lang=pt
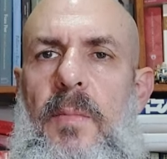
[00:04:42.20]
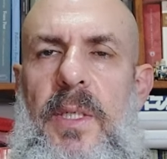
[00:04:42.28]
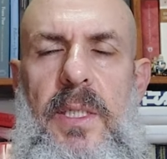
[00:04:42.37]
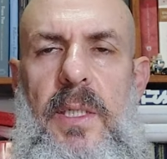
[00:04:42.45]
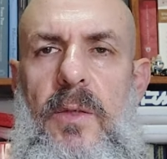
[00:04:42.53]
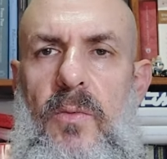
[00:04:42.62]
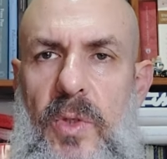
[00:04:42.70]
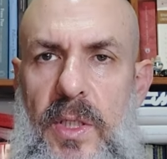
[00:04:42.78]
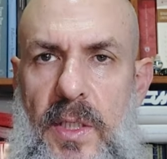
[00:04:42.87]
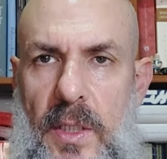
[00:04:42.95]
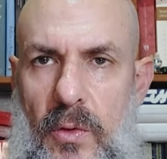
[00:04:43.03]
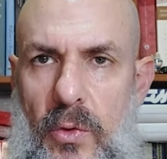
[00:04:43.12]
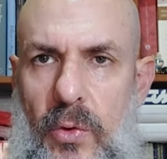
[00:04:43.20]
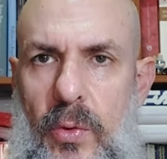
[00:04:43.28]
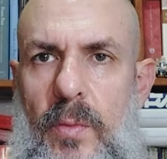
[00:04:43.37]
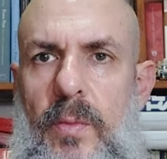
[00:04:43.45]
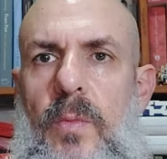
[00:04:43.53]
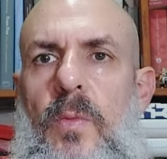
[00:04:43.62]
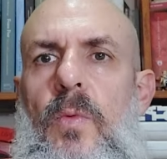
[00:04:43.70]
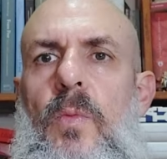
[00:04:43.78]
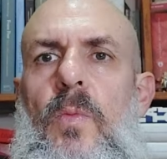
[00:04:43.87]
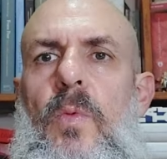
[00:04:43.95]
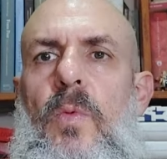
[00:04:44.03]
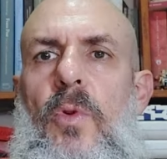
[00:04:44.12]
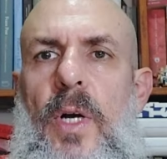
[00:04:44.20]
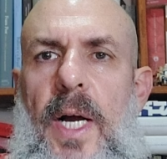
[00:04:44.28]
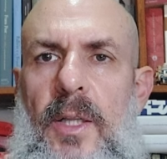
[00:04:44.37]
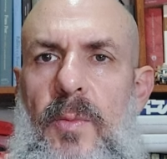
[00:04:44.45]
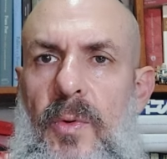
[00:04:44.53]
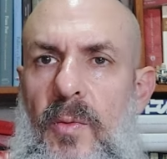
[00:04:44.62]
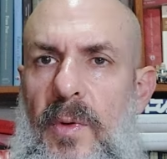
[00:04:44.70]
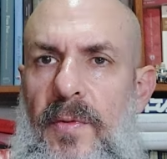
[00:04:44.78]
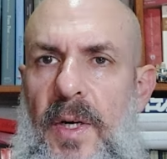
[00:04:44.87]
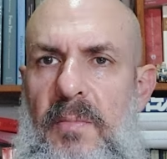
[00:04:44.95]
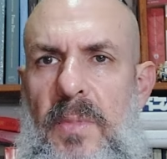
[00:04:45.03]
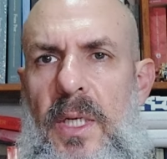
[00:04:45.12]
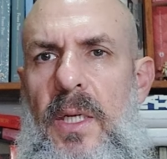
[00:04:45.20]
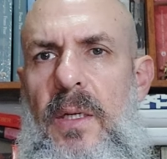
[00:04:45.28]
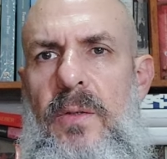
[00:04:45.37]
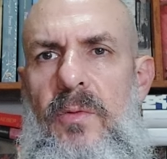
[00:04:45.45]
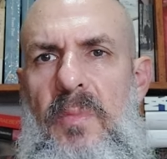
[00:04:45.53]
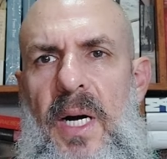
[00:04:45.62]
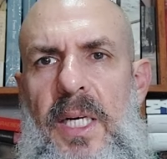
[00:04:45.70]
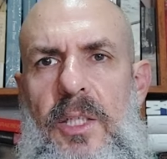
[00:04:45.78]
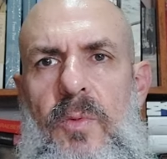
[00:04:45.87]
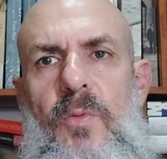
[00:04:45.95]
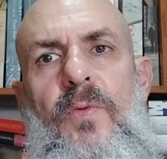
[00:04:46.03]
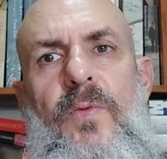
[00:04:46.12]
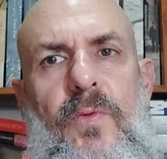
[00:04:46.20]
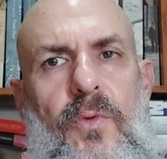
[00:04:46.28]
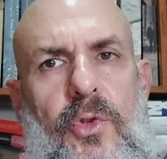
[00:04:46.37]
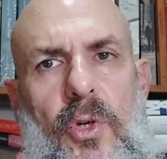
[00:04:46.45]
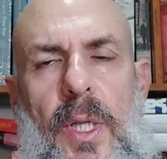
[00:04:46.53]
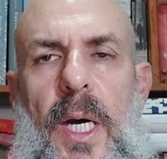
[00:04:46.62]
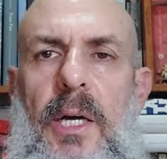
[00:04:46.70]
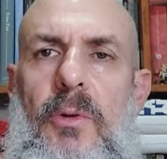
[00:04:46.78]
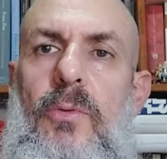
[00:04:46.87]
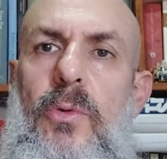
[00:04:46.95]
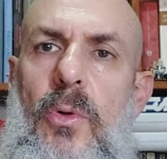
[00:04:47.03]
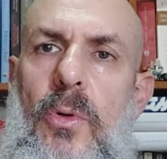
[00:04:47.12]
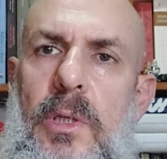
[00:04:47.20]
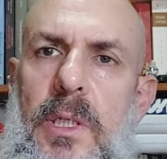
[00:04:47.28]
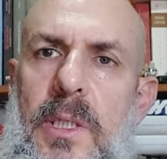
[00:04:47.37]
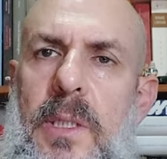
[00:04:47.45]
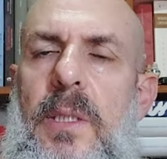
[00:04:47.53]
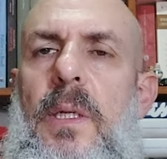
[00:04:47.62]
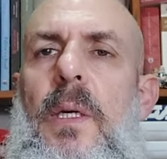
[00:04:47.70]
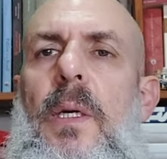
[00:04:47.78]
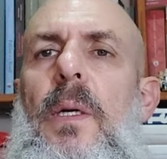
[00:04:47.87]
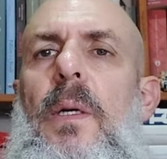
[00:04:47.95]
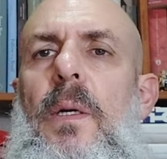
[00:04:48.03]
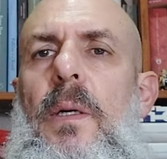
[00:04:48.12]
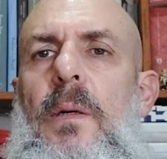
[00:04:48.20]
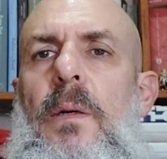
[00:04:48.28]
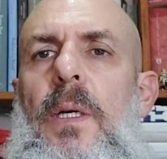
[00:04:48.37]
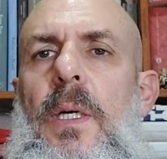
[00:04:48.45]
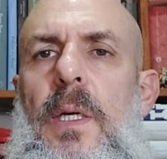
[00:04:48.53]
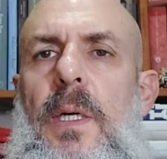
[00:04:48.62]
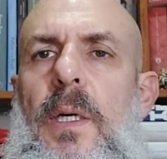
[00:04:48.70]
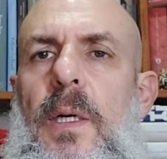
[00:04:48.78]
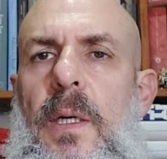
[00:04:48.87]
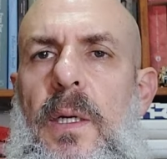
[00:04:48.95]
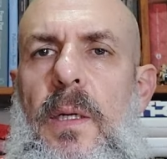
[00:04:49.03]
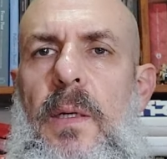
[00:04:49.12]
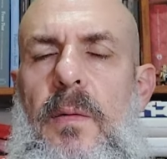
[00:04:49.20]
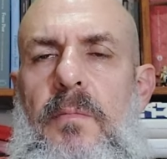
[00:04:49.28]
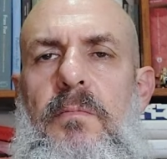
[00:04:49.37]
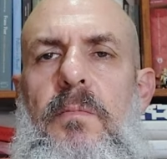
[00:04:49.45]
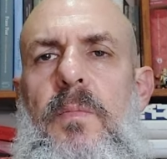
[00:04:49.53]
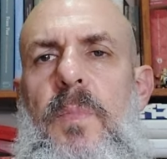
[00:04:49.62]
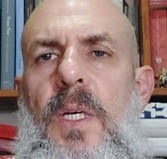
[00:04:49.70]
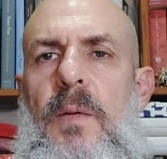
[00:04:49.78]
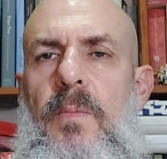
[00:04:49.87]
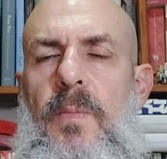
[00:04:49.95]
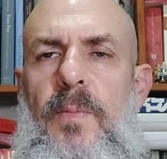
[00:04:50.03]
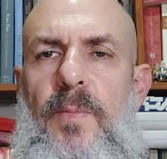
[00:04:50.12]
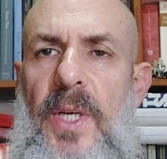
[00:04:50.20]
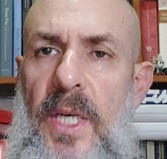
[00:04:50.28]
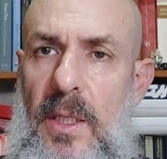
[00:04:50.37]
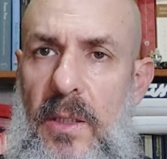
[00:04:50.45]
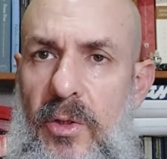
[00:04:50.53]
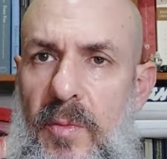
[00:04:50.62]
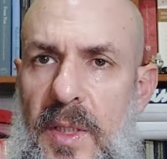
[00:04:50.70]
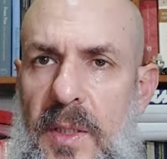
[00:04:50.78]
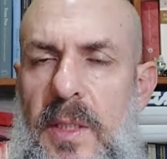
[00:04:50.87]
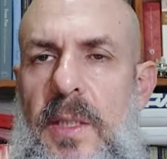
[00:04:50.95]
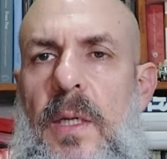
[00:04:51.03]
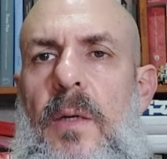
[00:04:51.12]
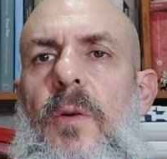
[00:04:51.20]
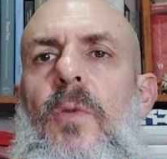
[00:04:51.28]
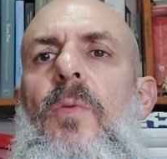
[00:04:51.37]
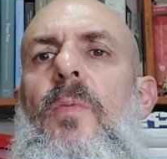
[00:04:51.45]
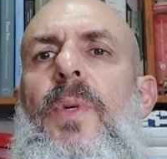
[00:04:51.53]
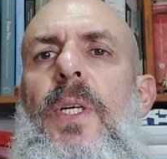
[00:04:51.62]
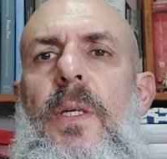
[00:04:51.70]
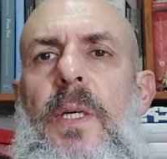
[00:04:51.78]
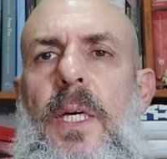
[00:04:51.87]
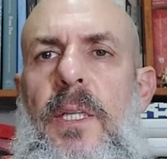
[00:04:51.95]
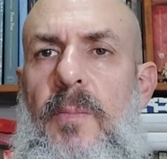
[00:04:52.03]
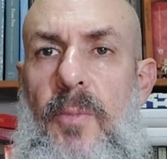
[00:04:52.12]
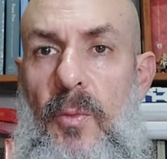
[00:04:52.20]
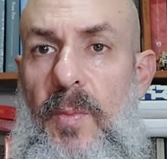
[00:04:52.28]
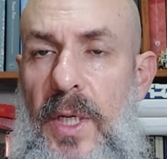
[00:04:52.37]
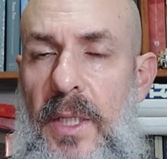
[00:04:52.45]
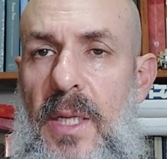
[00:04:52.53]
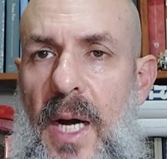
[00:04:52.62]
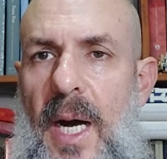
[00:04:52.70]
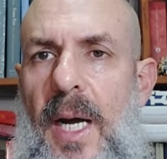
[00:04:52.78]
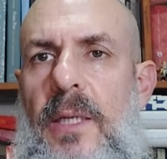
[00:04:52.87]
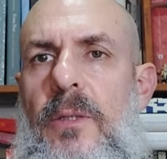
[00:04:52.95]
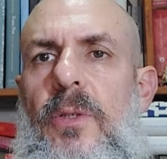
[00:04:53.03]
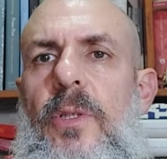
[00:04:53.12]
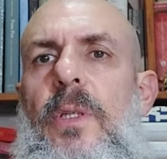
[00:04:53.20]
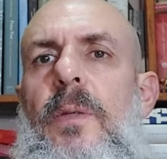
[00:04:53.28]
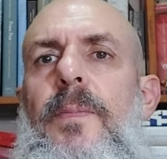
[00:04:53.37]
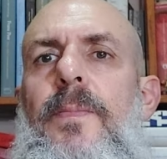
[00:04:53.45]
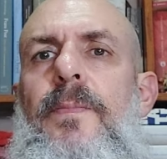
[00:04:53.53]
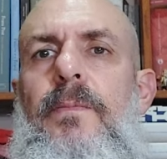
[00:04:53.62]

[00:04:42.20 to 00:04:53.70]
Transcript: Mas seria um sítio tocado por uma família, no máximo um funcionário ou dois, é, é pequena dimensão, pequena propriedade,